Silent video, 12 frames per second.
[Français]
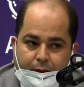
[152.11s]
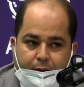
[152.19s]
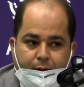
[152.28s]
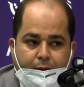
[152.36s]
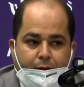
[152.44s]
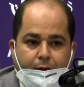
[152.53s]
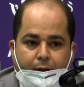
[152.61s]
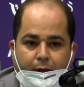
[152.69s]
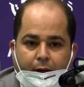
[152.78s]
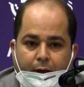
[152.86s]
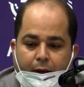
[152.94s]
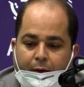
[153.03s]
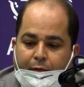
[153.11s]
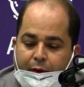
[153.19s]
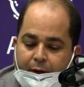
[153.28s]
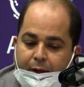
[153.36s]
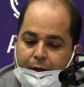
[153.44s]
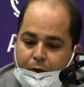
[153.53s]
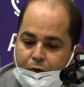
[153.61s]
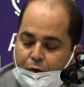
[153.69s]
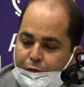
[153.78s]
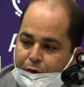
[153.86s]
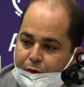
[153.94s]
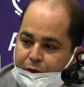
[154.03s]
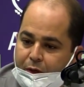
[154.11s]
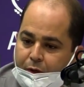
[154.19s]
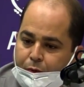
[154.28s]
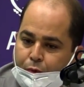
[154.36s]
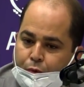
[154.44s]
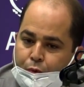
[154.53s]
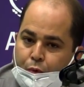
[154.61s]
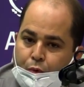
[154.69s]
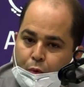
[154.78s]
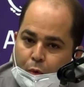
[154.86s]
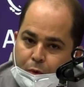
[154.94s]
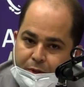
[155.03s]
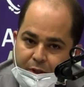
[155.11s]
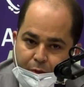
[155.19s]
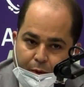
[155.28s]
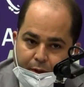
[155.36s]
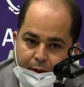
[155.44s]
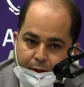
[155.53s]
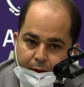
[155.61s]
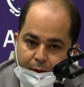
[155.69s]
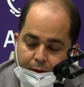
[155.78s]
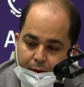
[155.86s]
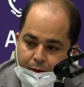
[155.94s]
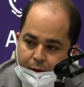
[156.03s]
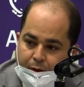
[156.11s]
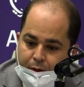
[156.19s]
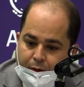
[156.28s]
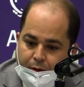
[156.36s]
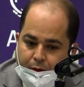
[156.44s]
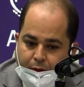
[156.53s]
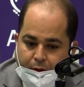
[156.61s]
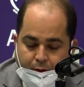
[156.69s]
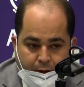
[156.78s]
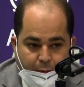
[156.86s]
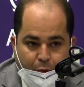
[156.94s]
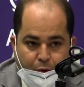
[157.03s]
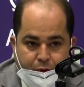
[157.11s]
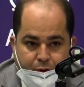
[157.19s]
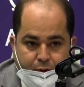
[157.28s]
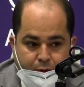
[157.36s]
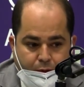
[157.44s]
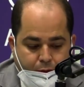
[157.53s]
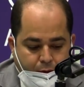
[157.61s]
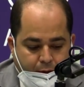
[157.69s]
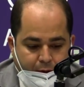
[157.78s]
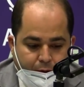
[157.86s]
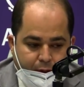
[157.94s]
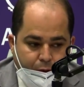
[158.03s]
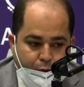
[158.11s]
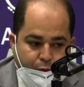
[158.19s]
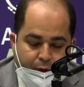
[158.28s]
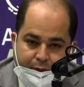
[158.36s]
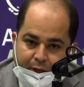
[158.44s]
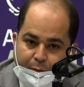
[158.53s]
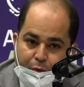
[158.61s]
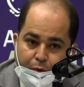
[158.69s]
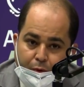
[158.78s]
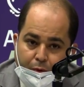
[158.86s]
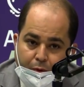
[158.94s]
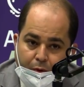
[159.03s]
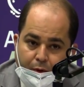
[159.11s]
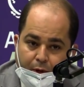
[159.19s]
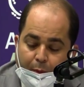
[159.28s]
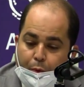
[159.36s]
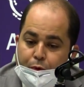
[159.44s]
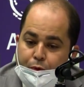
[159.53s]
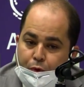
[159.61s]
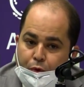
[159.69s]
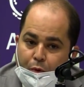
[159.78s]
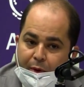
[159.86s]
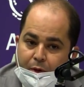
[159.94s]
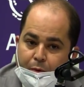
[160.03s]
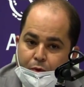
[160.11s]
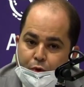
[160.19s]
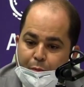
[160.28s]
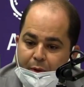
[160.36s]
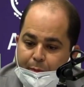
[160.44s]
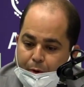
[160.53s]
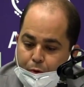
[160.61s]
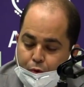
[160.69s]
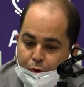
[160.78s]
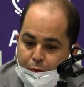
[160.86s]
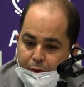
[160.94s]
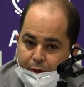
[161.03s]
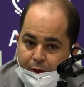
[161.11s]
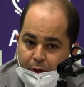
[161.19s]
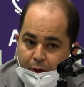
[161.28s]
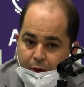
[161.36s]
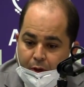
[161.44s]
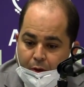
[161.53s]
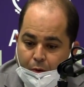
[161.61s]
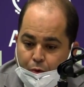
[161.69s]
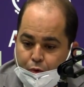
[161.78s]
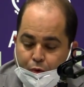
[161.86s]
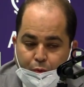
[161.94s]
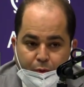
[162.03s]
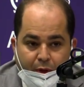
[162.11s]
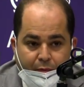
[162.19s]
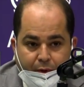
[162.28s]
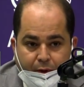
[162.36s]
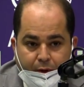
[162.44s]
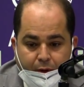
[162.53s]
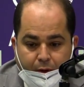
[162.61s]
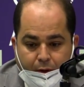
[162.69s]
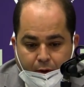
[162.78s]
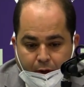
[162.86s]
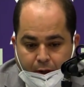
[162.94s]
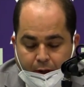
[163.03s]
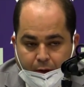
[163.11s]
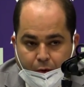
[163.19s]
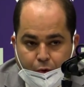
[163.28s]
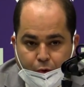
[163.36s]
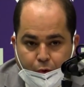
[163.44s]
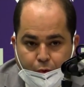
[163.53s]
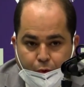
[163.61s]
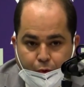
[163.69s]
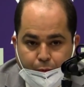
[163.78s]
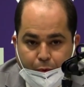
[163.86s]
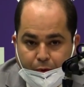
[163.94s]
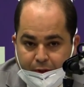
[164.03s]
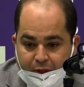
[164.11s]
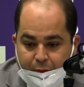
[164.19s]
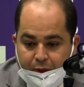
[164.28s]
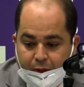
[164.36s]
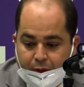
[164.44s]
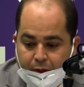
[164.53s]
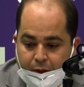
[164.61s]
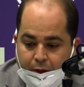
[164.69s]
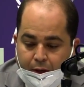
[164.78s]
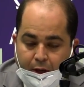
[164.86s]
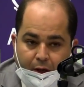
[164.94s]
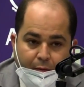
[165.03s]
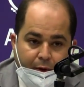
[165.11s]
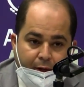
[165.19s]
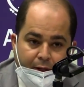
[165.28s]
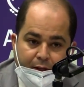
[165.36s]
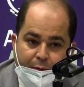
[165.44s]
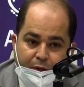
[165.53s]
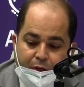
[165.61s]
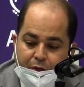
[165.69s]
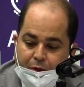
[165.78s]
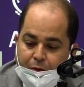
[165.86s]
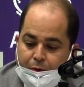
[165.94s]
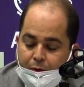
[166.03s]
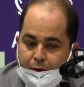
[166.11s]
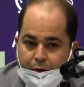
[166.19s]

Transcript: euh, faire l'inclusion financière de tous nos concitoyens. La Poste, elle est en train de faire sa mue. La Poste de demain se prépare aujourd'hui. Aujourd'hui, avec la conjoncture pandémique, avec la diminution